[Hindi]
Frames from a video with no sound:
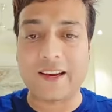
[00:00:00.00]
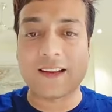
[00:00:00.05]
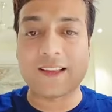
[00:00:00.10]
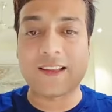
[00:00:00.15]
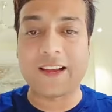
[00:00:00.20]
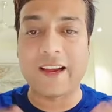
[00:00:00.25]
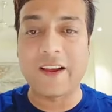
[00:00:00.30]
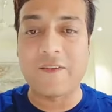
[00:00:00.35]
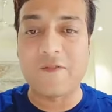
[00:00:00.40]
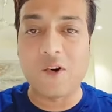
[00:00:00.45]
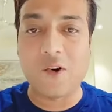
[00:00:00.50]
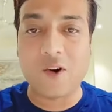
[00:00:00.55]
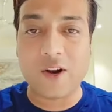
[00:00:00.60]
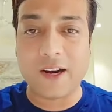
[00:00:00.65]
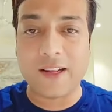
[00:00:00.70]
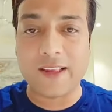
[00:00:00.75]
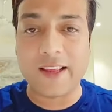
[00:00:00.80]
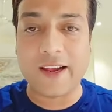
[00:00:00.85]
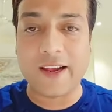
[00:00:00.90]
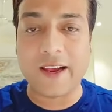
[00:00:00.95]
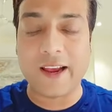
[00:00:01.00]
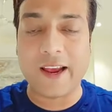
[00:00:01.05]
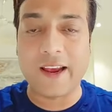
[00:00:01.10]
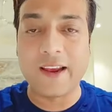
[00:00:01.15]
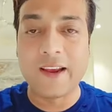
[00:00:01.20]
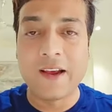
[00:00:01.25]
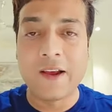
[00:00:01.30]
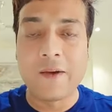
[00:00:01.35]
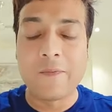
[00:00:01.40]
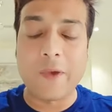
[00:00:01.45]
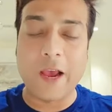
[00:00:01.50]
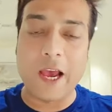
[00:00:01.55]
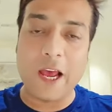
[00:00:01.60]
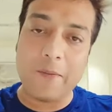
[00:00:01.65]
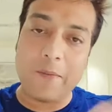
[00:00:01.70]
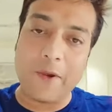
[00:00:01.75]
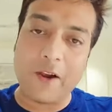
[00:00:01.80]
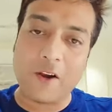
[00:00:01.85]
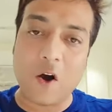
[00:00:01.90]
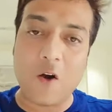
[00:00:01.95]
कर देंगे वो कर देंगे
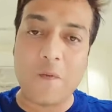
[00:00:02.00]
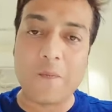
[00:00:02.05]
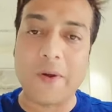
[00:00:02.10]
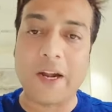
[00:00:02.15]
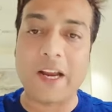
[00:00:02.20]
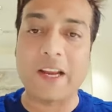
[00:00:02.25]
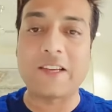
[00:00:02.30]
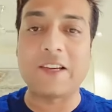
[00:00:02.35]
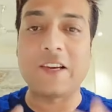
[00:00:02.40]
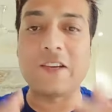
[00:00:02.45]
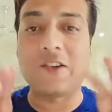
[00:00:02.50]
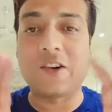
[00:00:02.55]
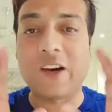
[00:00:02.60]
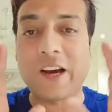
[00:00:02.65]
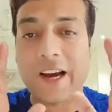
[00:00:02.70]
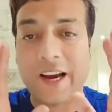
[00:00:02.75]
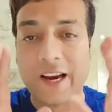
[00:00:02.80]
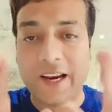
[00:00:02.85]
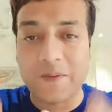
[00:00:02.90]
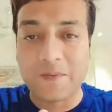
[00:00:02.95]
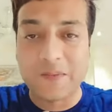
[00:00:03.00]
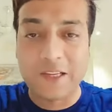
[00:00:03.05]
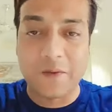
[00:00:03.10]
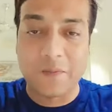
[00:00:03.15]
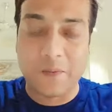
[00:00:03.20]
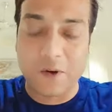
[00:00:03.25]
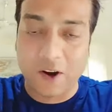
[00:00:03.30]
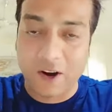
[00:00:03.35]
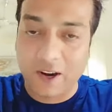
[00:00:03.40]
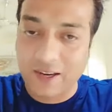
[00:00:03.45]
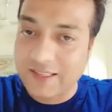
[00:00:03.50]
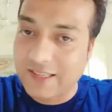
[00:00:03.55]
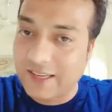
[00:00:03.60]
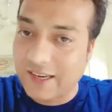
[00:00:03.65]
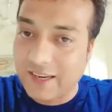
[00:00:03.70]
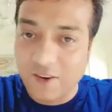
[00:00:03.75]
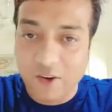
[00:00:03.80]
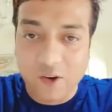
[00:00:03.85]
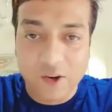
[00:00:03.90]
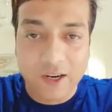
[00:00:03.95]
फिर भी कंपटीशन जो है आईएमसी प्रोडक्ट से
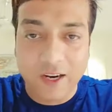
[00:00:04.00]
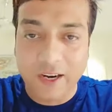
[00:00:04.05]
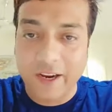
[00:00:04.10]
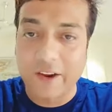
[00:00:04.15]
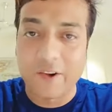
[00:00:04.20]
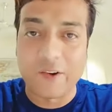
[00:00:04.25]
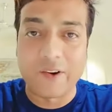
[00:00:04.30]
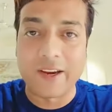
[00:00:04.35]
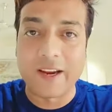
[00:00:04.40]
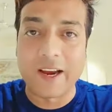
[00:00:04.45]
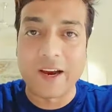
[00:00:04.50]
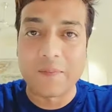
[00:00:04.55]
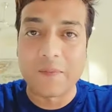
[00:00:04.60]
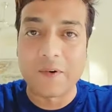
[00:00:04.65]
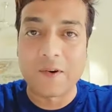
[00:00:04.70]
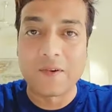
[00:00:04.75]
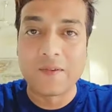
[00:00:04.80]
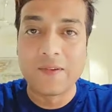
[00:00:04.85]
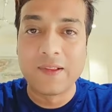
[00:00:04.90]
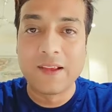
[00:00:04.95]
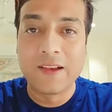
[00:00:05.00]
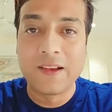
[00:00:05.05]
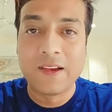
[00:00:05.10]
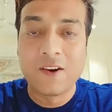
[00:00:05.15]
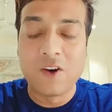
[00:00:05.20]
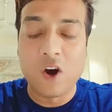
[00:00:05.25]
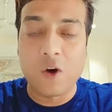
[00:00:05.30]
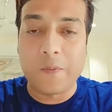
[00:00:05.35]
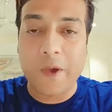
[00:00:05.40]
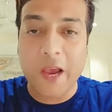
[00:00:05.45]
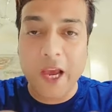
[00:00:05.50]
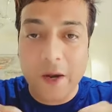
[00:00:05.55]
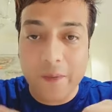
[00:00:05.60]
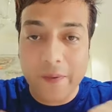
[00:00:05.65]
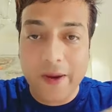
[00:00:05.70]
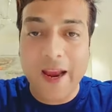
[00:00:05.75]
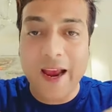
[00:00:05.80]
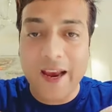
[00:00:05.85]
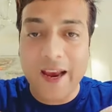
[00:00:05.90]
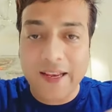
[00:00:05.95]
लगे हुए हैं आप लोग और फिर
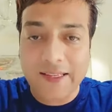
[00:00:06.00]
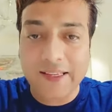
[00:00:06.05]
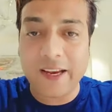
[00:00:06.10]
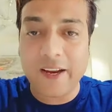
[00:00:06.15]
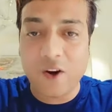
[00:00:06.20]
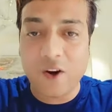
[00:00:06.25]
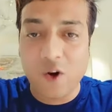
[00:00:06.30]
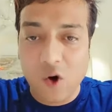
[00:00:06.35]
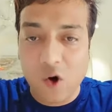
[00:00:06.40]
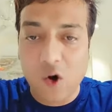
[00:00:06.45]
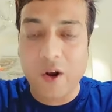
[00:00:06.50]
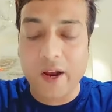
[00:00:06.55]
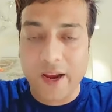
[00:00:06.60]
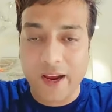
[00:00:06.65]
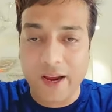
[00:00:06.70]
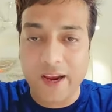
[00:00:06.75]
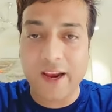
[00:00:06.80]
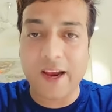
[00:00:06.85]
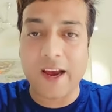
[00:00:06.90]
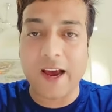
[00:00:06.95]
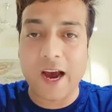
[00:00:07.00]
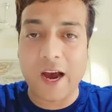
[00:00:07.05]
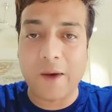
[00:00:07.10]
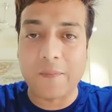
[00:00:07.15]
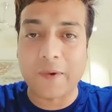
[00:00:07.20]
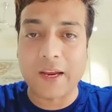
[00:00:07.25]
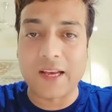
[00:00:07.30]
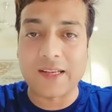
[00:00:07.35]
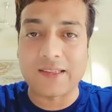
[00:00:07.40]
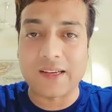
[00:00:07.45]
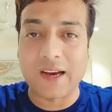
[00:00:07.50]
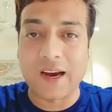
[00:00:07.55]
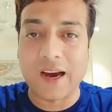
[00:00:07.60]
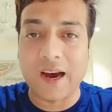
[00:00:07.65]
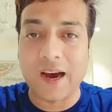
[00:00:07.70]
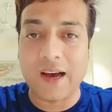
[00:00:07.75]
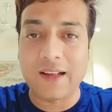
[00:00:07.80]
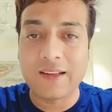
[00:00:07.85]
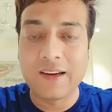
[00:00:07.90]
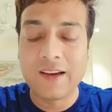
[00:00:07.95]
भी ऐसे लोग हैं आपके
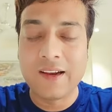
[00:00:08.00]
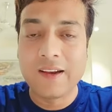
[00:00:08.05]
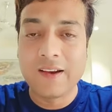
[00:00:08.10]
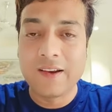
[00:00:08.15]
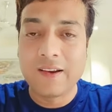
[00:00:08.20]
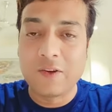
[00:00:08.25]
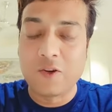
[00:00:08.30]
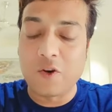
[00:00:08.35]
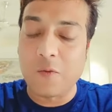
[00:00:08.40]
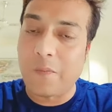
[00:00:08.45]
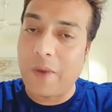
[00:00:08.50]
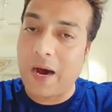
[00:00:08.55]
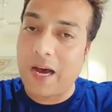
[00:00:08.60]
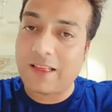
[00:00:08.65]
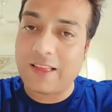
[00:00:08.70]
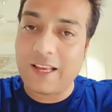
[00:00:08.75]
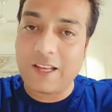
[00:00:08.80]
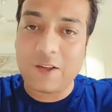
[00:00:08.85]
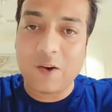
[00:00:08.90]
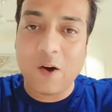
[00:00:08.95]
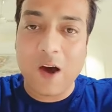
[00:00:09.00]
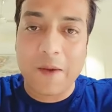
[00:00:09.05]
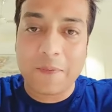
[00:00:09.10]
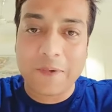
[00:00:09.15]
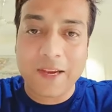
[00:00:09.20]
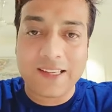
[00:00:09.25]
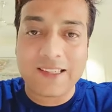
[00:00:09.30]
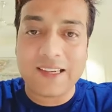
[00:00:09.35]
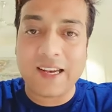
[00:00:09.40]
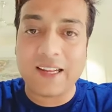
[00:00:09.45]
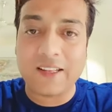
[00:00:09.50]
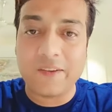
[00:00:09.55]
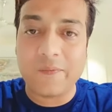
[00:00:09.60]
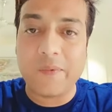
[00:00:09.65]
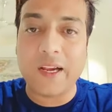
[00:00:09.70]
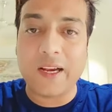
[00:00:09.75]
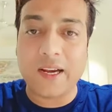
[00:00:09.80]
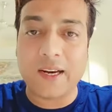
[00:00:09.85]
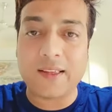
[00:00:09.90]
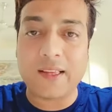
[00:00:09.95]
साथ जो बातें तो आपके साथ
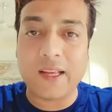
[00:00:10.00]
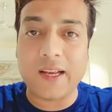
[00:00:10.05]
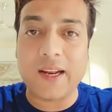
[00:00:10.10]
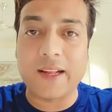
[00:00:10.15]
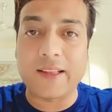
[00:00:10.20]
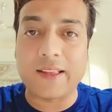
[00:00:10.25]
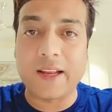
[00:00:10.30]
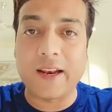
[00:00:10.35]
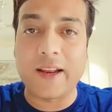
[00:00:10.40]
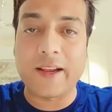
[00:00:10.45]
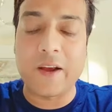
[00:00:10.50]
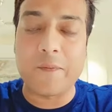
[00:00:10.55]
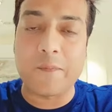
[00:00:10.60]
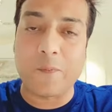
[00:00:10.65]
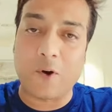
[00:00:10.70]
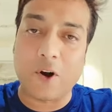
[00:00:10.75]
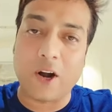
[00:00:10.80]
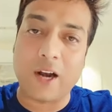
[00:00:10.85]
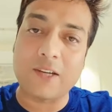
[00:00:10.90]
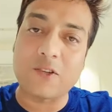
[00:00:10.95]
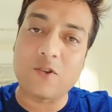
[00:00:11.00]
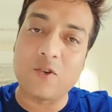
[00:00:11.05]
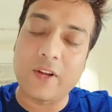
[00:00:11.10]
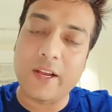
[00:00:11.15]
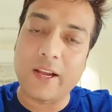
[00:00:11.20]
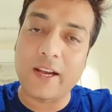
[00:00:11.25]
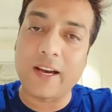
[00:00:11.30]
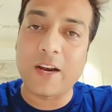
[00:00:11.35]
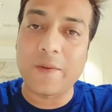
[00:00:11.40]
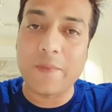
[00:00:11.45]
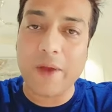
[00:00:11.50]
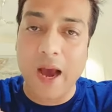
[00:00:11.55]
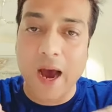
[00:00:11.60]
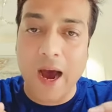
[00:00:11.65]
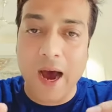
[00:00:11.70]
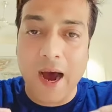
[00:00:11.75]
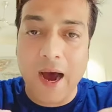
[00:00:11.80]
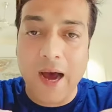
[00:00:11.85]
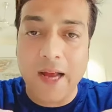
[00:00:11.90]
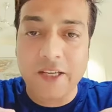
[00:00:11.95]
भी करते रहते हैं लेकिन प्रोडक्ट्स उनके घर में
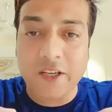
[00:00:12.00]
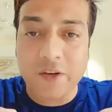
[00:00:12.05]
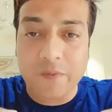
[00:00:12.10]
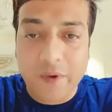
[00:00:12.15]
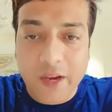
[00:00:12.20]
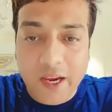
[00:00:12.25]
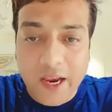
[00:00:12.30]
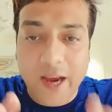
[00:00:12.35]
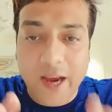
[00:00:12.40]
आज भी